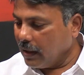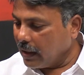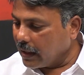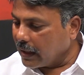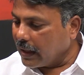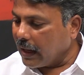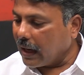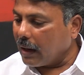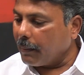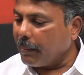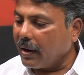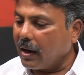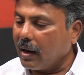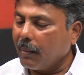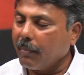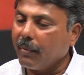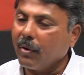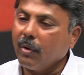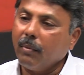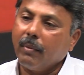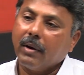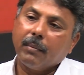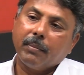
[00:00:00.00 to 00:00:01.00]
ఈ గడప
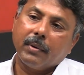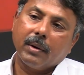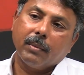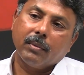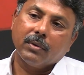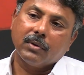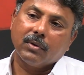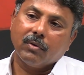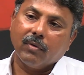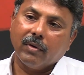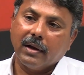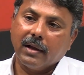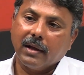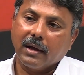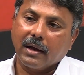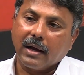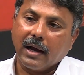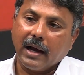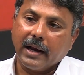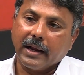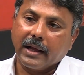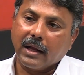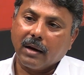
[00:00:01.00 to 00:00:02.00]
గడపకు మన ప్రభుత్వం అనే
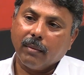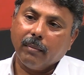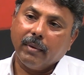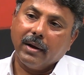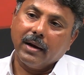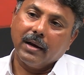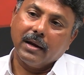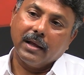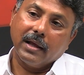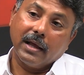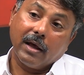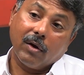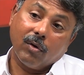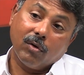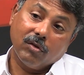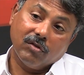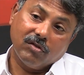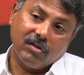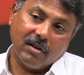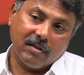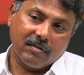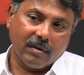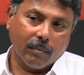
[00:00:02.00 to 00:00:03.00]
కార్యక్రమాన్ని
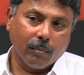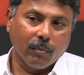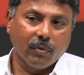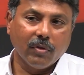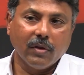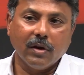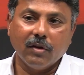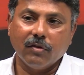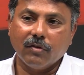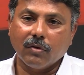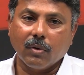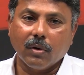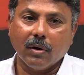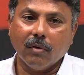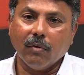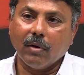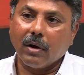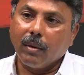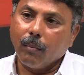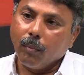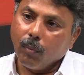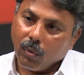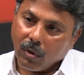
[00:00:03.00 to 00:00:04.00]
అనౌన్స్ చేసే ముందు నుంచి కూడా
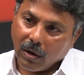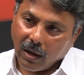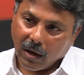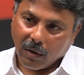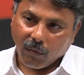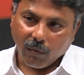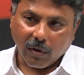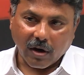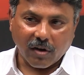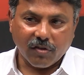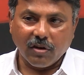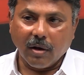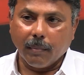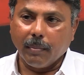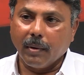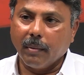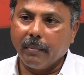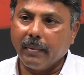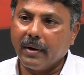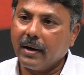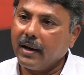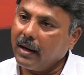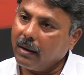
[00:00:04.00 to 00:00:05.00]
ఒక మూడు నాలుగు
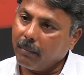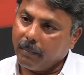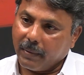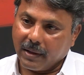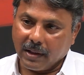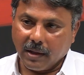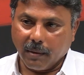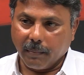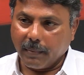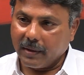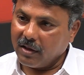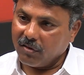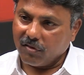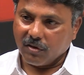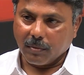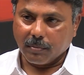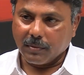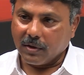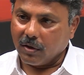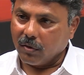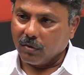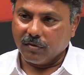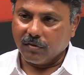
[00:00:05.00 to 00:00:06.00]
వర్క్షాపులు పెట్టి ఆయన పదే పదే చెప్తా